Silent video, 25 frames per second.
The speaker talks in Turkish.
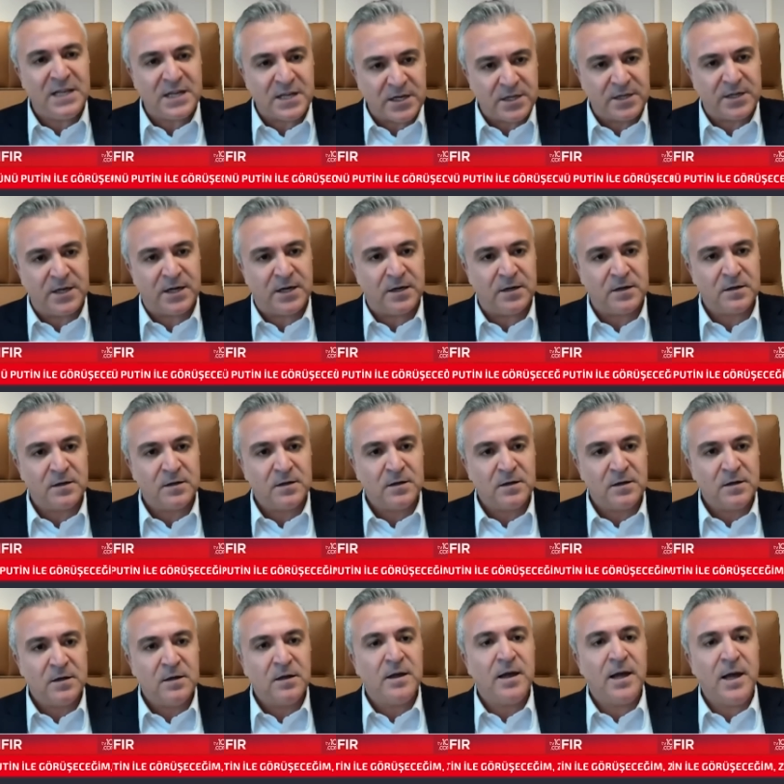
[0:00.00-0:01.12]
milyarını
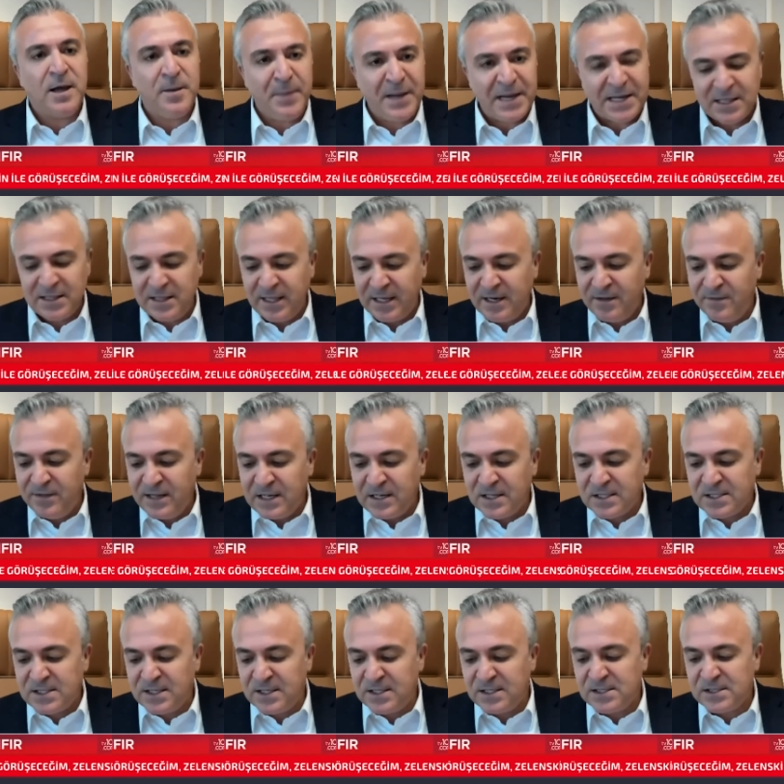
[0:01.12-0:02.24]
emeklilere
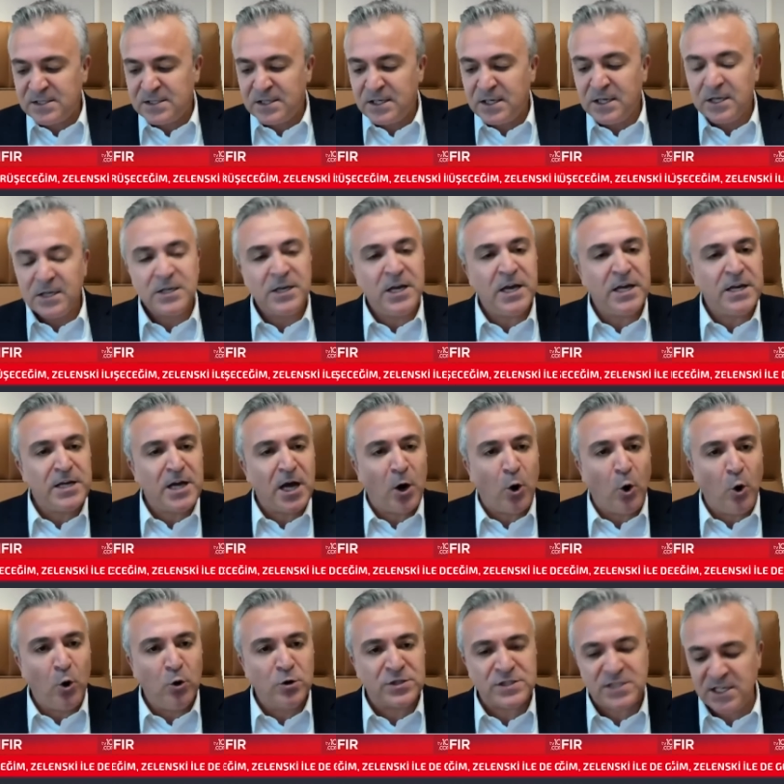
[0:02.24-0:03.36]
verirsiniz.
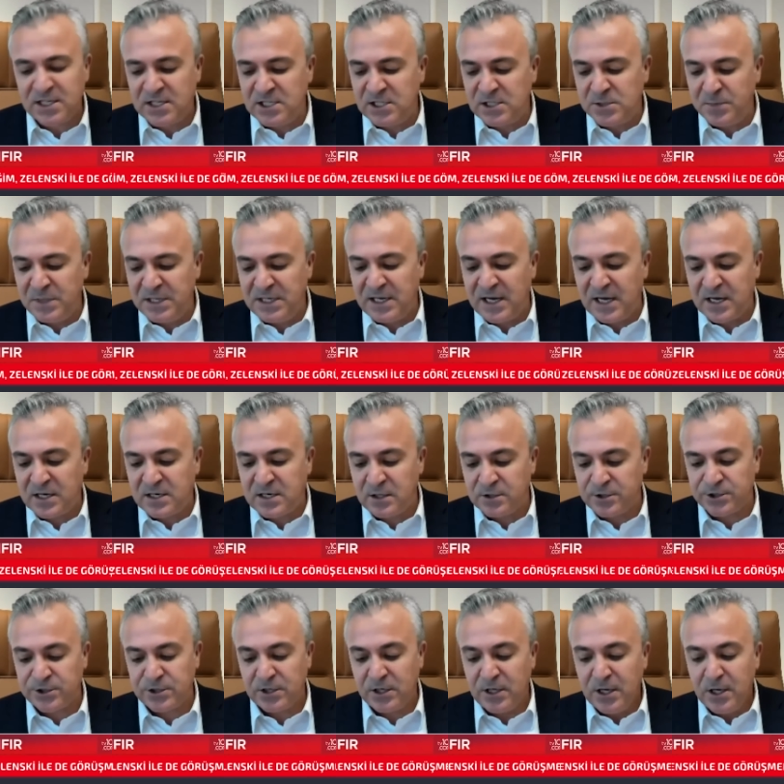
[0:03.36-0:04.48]
Geriye 18 milyar
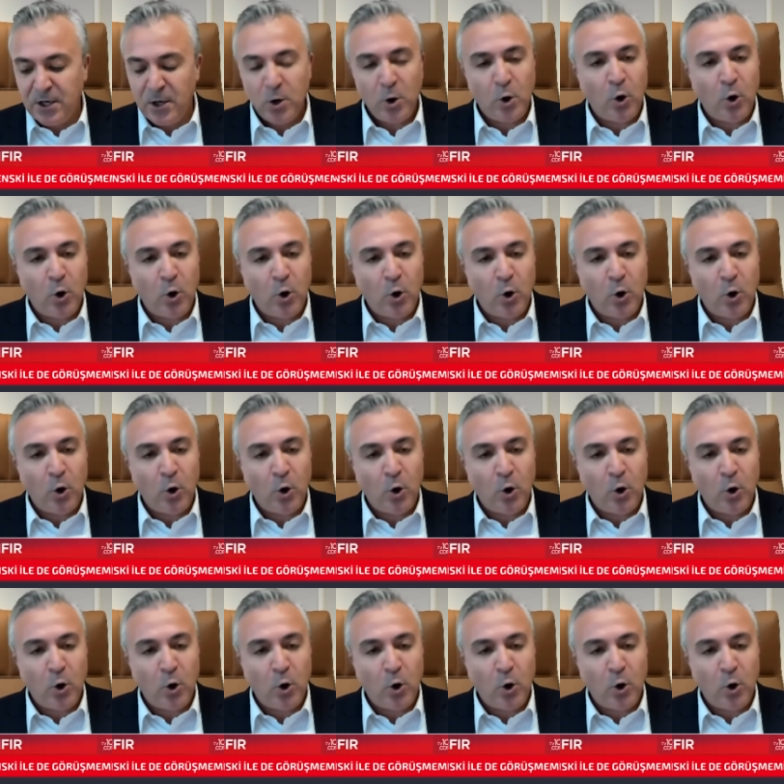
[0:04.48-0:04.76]
kalır.